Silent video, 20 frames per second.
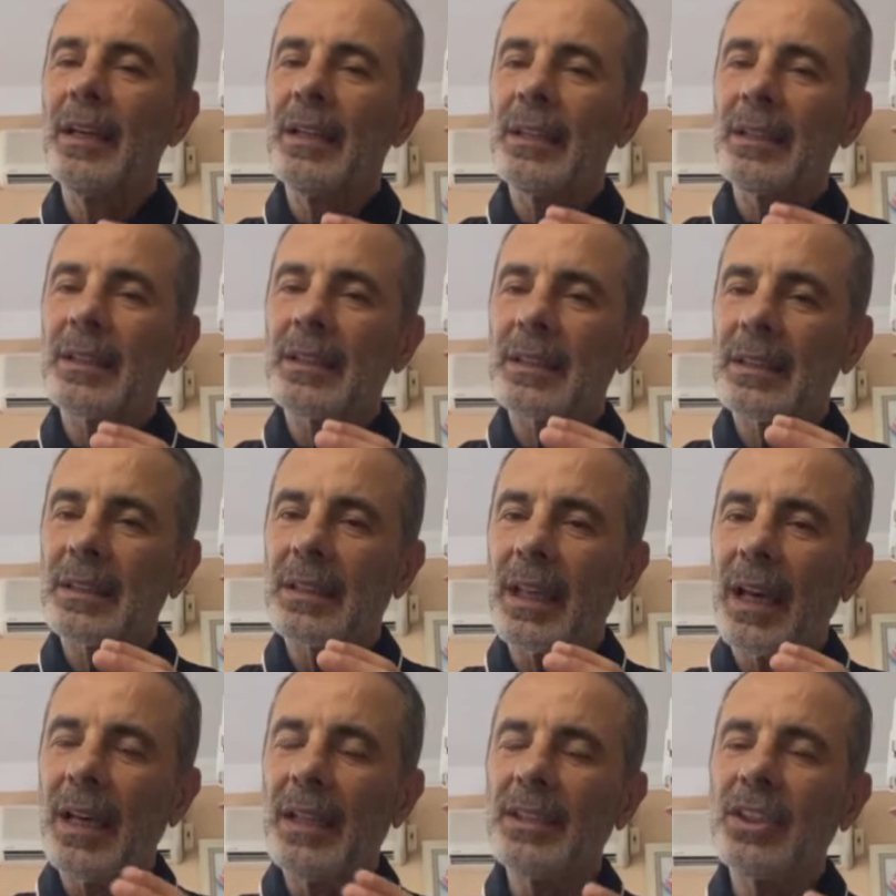
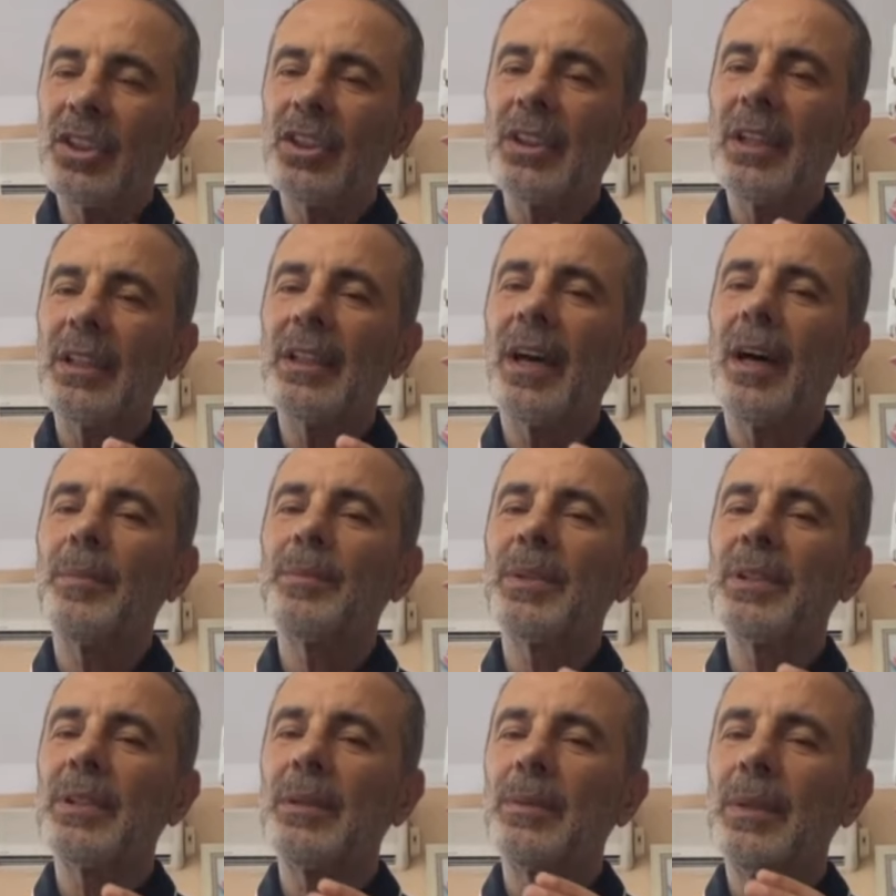sağ içinde ne
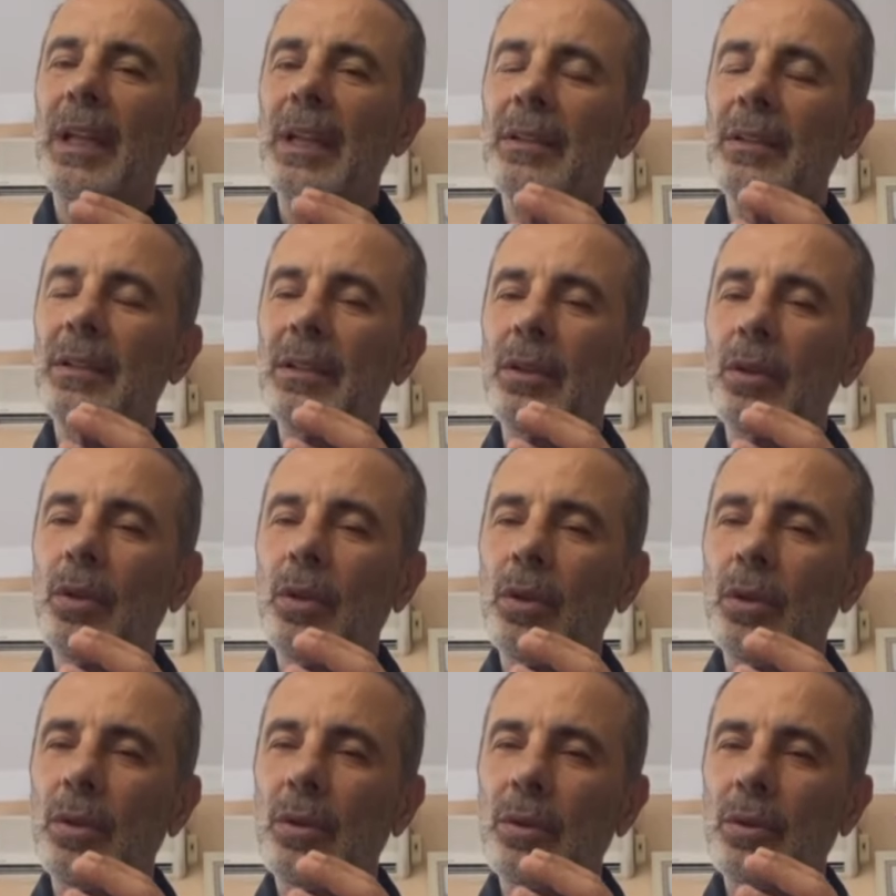yaptığını bilen
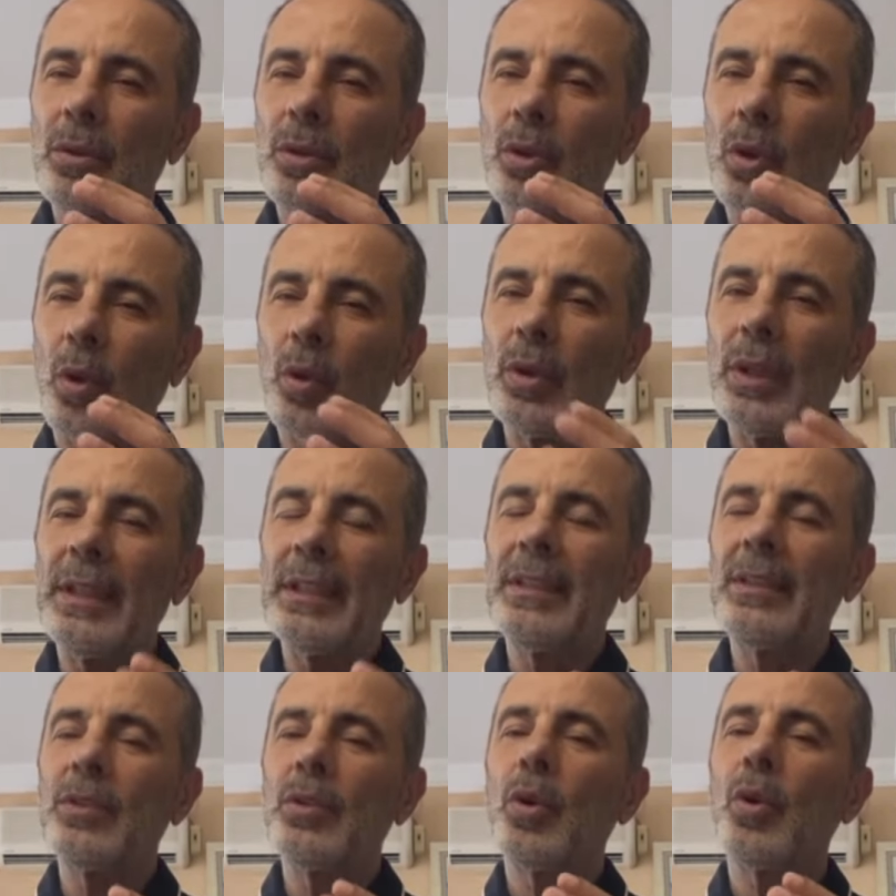
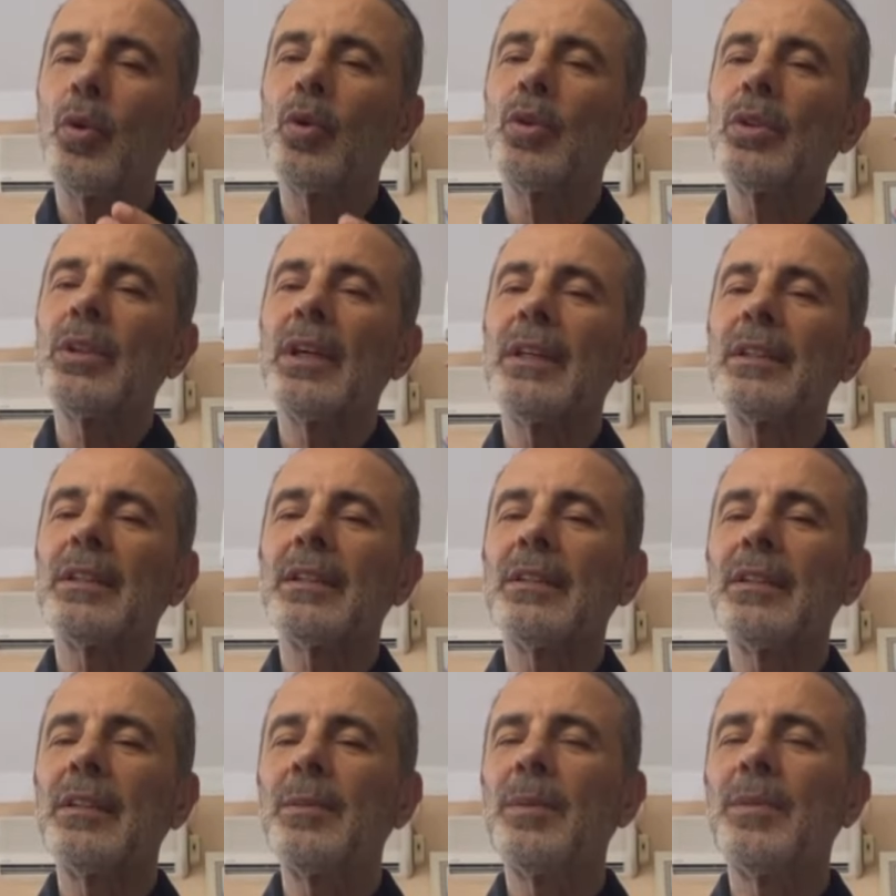rollerin doğru
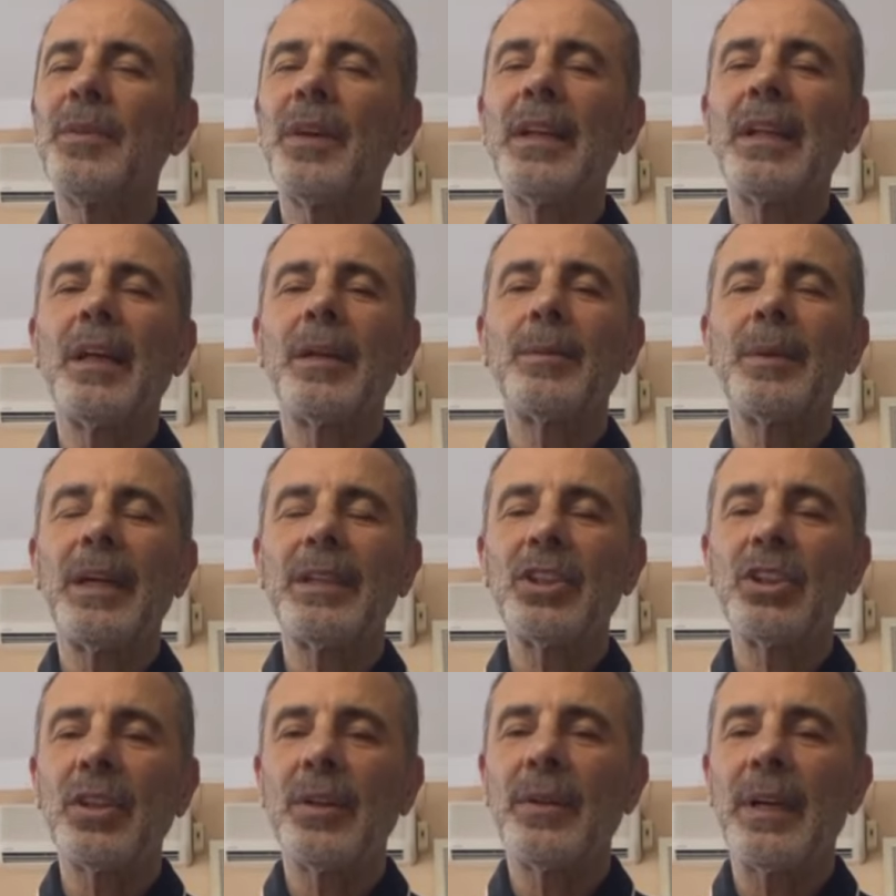dağıtıldığı bir
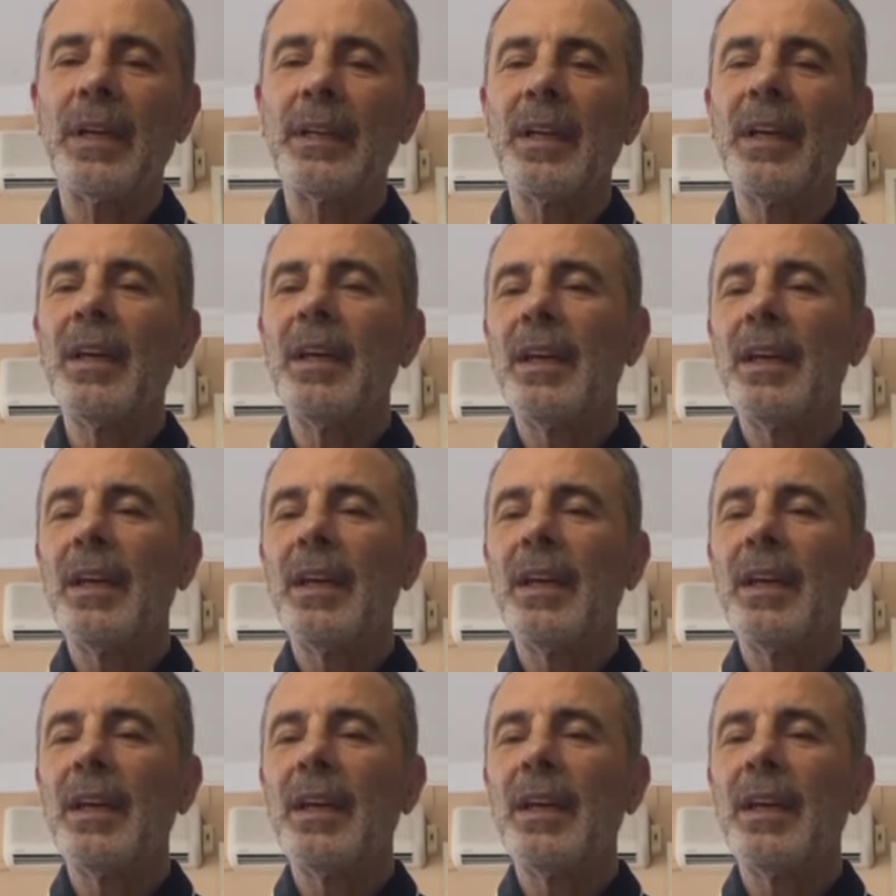Fenerbahçe var.